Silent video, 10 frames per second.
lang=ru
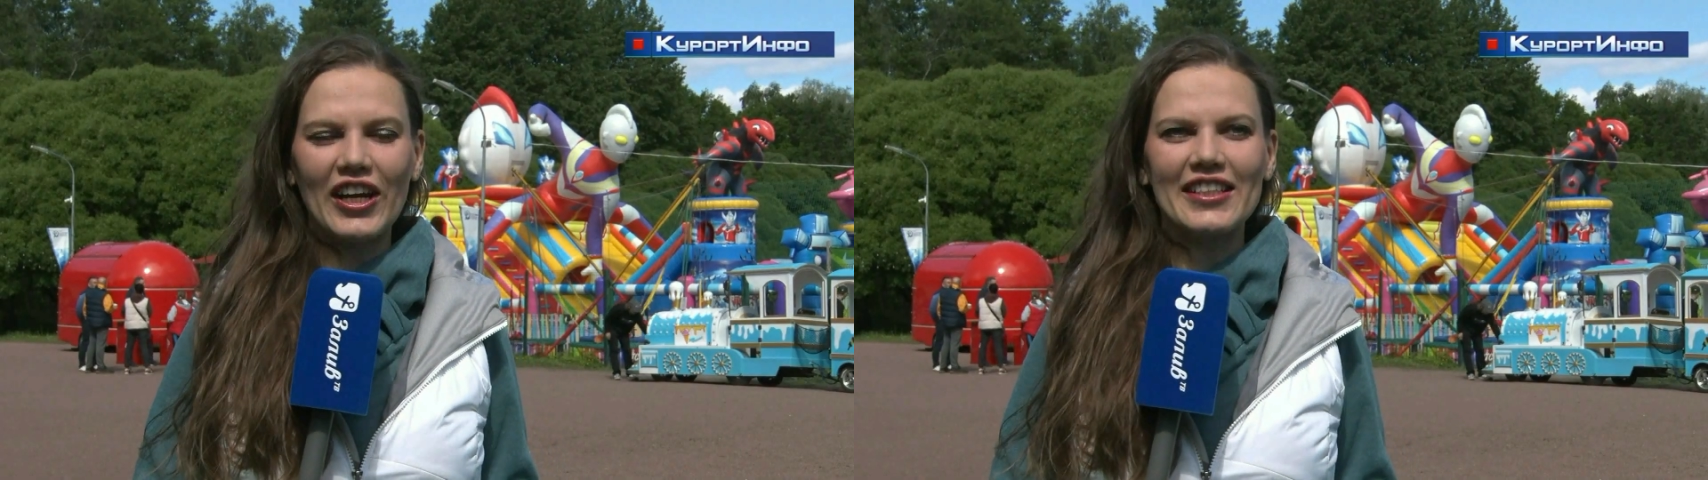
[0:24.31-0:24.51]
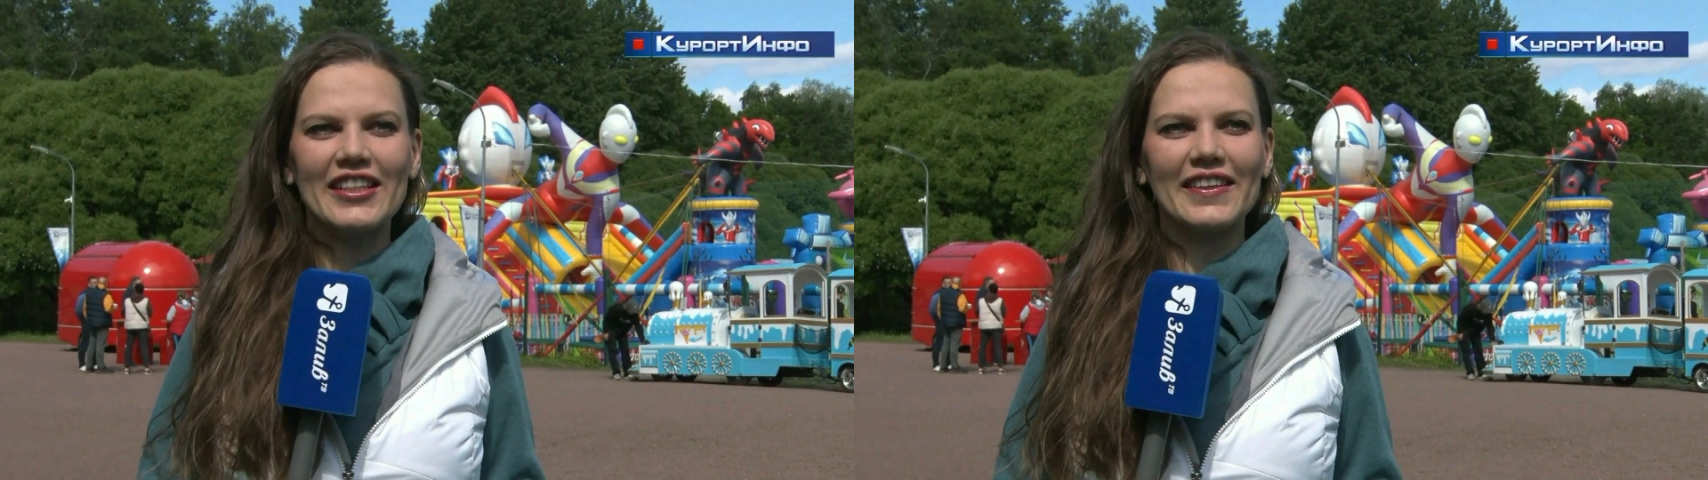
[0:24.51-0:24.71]

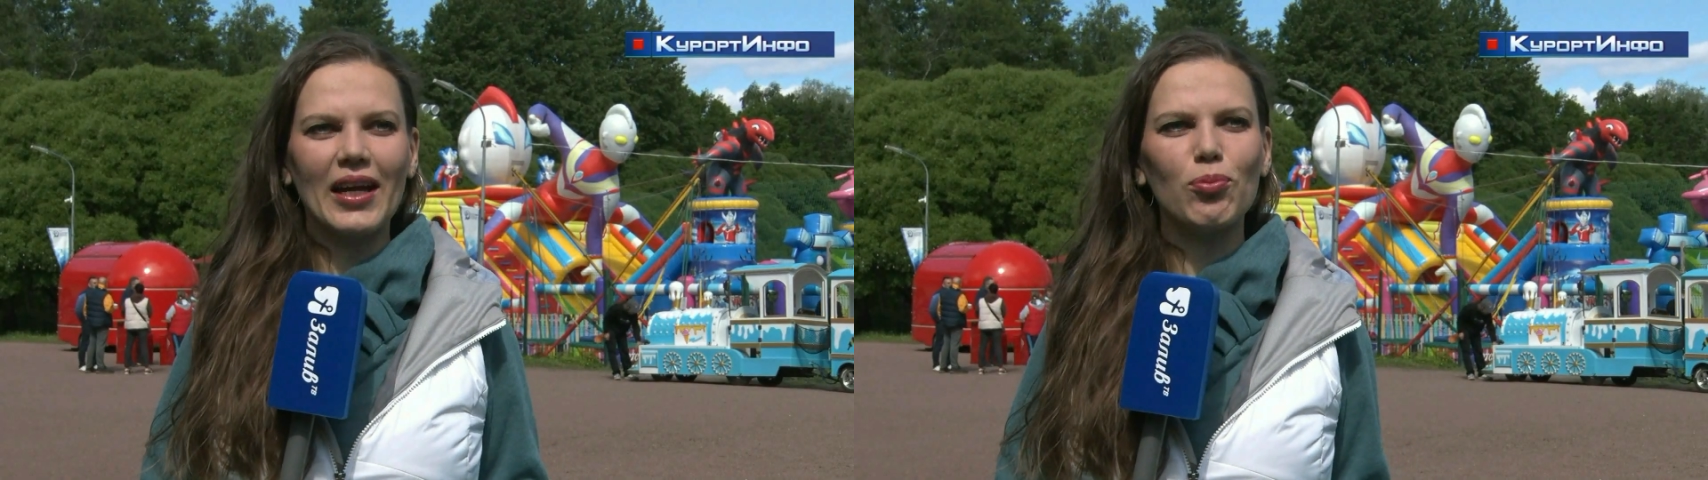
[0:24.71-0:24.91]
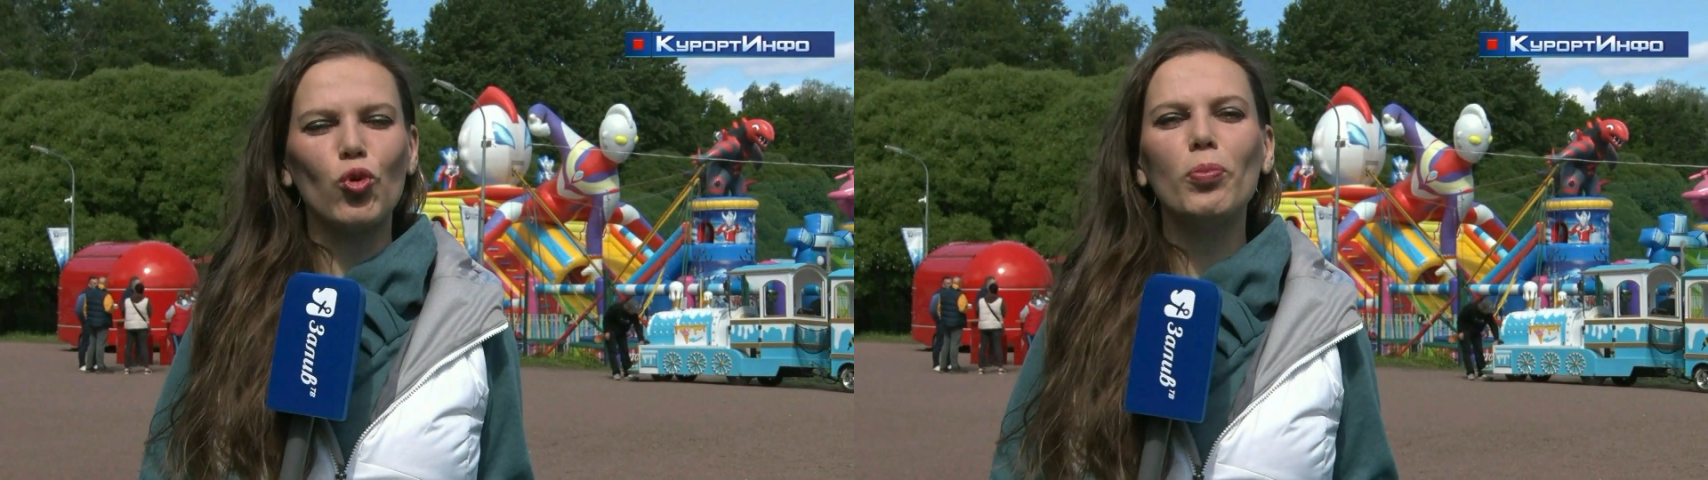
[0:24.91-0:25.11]
третий
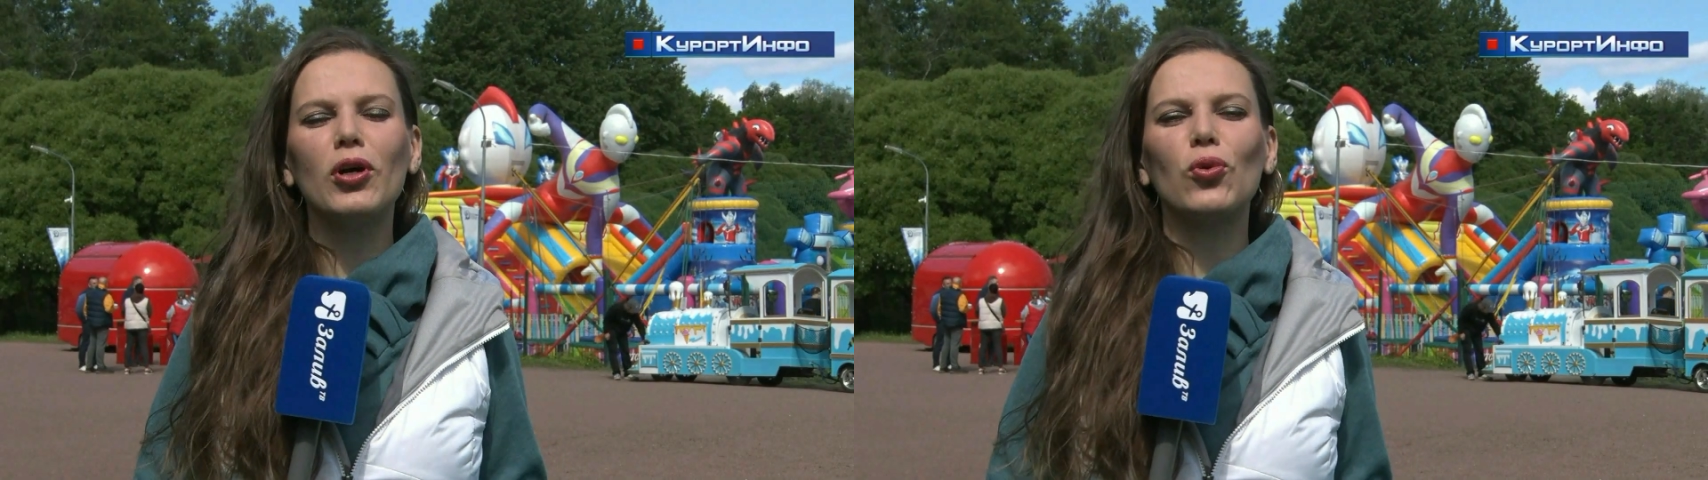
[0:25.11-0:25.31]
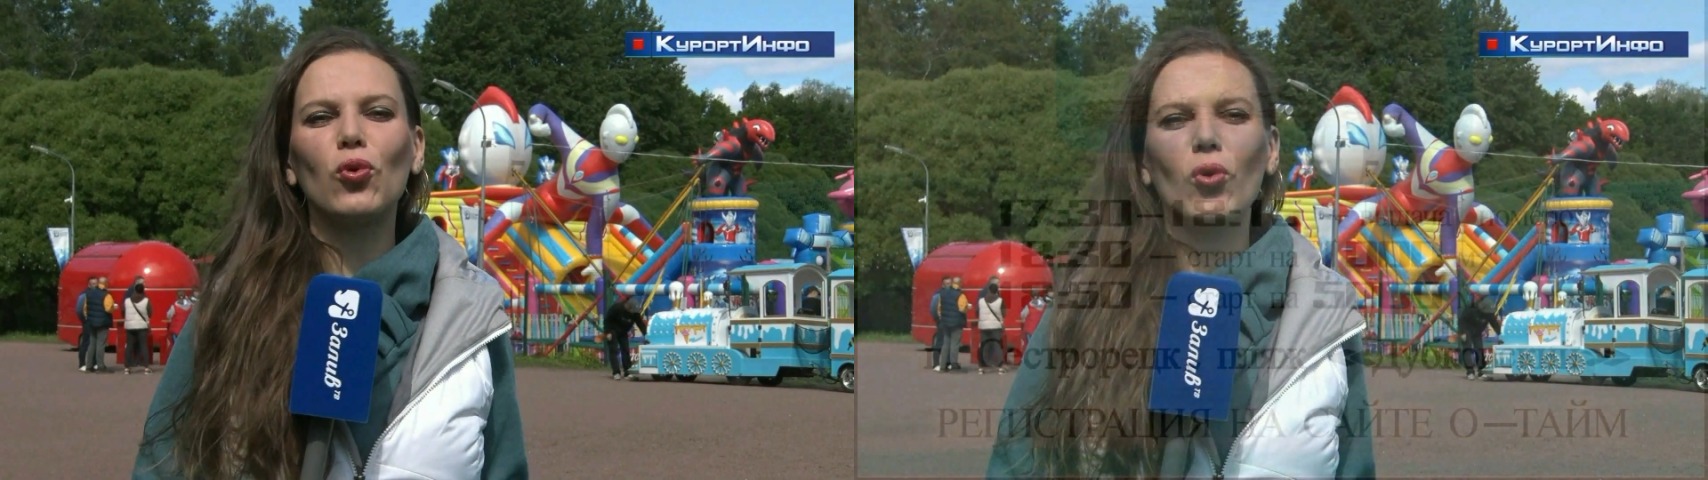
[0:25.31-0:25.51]
этап Кубка